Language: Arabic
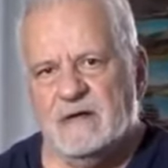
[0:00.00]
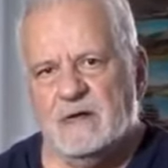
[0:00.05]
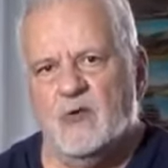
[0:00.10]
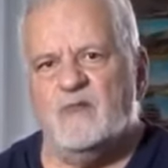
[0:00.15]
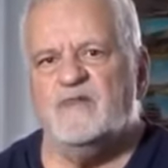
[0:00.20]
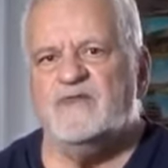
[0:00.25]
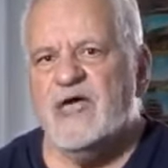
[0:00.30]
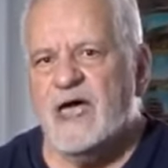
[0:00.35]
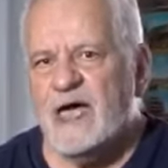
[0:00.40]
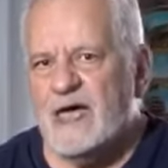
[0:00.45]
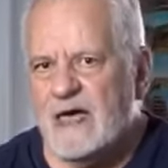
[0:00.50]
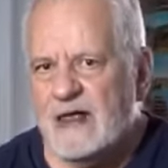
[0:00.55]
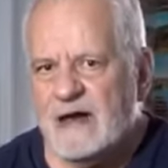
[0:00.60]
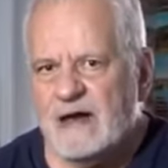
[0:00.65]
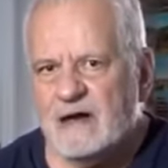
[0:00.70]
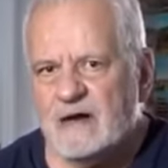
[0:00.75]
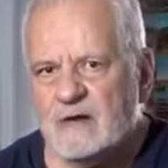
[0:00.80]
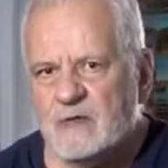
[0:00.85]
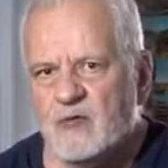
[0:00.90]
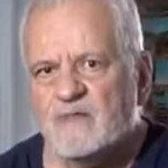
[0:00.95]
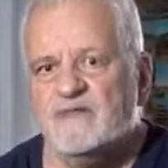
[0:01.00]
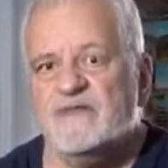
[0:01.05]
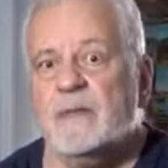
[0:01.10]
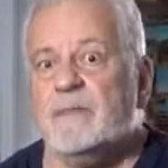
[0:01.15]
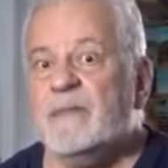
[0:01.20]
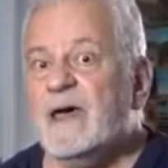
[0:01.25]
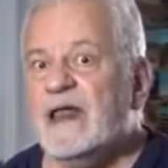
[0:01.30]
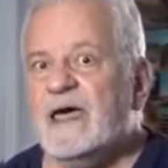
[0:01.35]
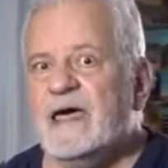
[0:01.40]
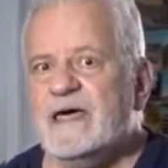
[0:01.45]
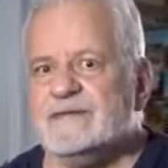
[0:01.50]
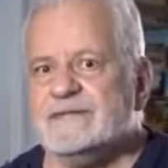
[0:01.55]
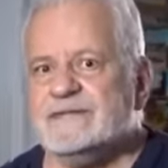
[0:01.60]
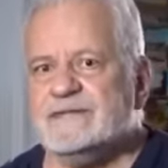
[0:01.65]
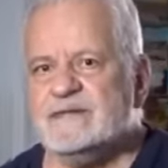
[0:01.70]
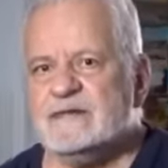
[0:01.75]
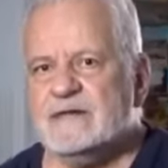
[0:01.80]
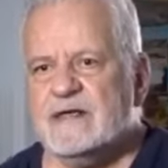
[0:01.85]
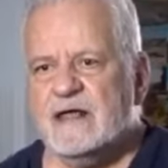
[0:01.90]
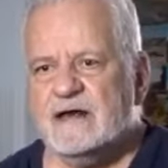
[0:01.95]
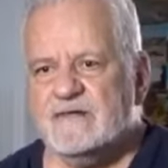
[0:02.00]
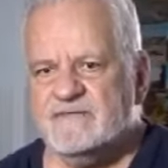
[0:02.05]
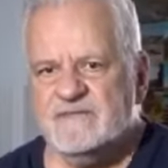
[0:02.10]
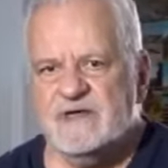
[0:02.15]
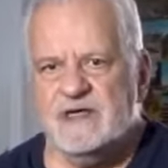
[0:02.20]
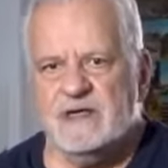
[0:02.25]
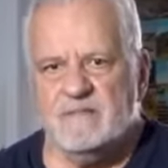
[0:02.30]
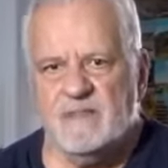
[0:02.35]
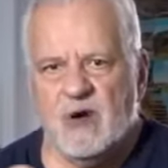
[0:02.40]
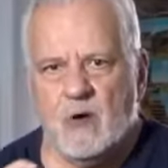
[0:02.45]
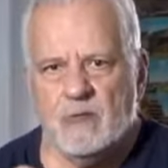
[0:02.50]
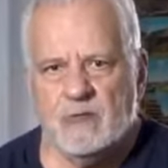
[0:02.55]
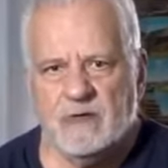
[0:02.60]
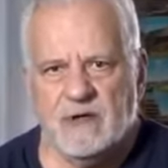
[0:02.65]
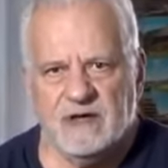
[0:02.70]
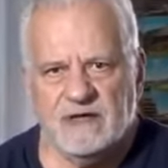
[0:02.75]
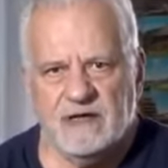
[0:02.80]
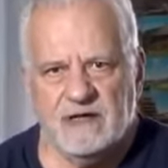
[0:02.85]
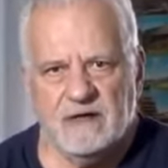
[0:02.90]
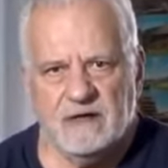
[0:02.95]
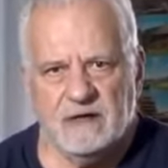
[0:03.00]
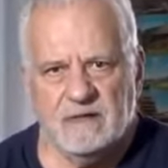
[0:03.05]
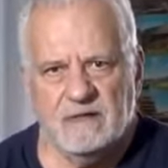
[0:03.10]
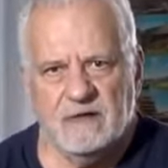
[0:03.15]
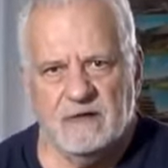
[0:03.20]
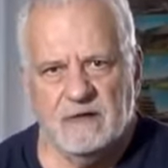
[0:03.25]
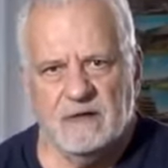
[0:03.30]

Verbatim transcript: وفي اقل وفي بلاش يعني في موقع كده